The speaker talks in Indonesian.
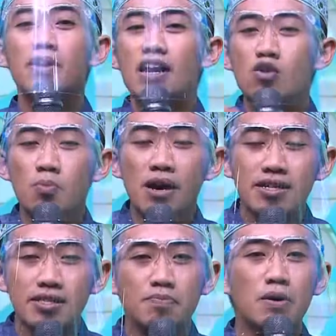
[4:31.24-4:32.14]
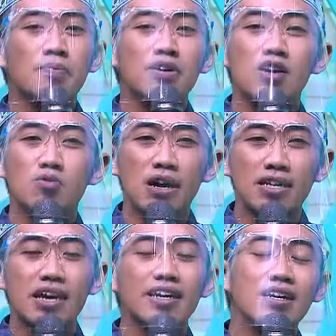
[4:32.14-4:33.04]
ganggu banget sih, papa ganggu
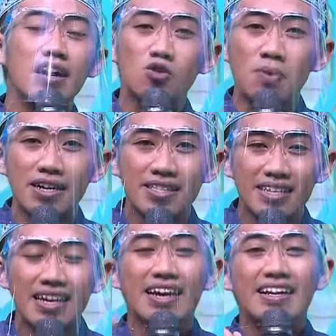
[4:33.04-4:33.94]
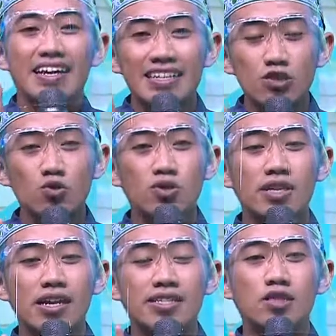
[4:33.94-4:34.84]
banget, ayah ganggu banget sih. Nah itu
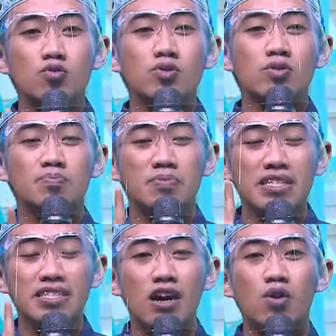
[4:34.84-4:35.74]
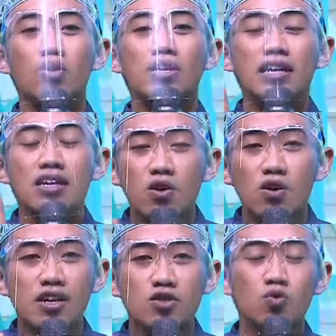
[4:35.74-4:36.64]
salah satu menjauhkan
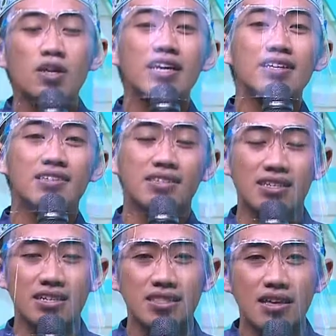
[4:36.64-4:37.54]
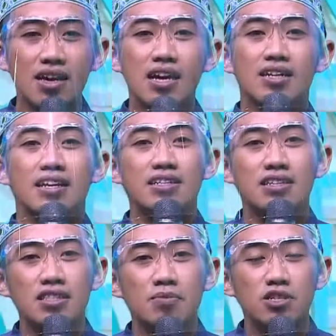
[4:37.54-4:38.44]
orang tua dari sisi kita dan
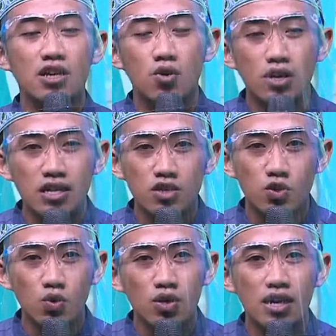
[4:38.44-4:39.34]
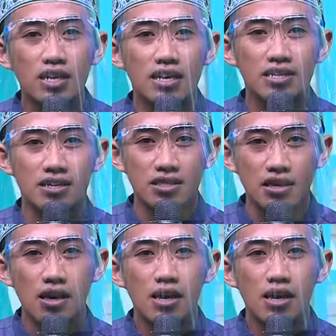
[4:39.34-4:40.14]
kita menjauhkan surga dari kita.